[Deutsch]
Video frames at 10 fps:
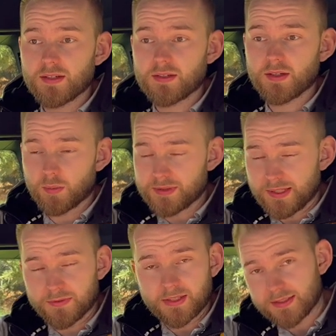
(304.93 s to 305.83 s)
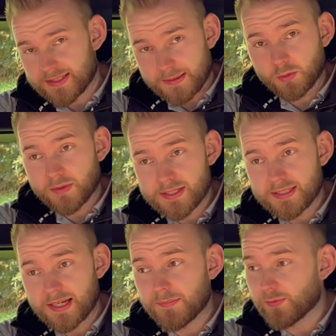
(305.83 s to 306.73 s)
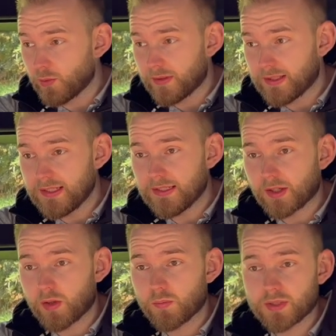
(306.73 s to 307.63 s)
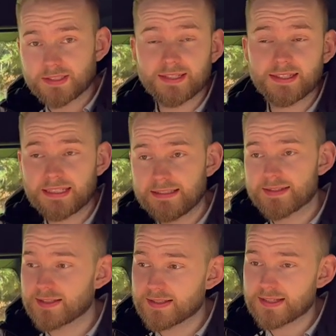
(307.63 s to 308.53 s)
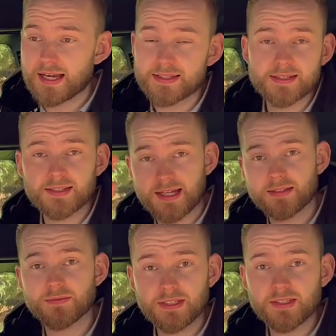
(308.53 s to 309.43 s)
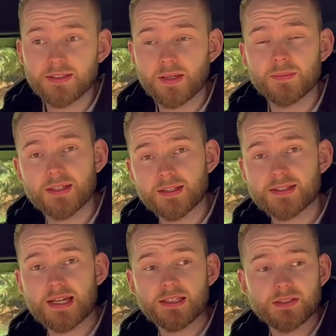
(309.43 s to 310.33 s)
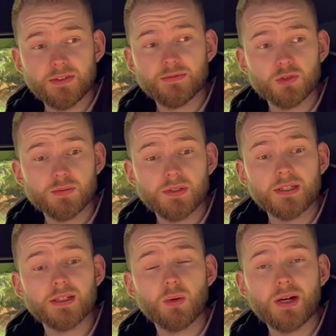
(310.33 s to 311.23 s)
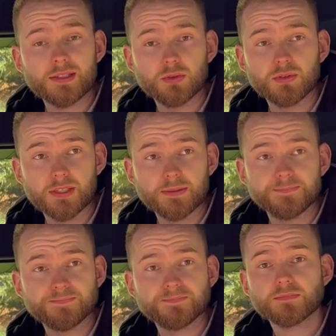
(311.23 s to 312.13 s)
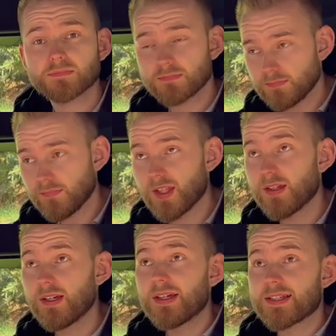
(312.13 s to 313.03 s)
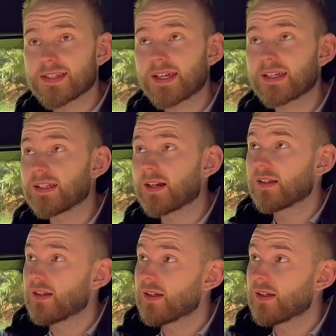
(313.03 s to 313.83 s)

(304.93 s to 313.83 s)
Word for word: ob ich entweder eine Gesamtübersicht haben will über den Innenraum oder ich kann jeden Sitz einzeln anwählen, der mir dann gezeigt wird, wo ich mir den genauer angucken kann. Sehr genial.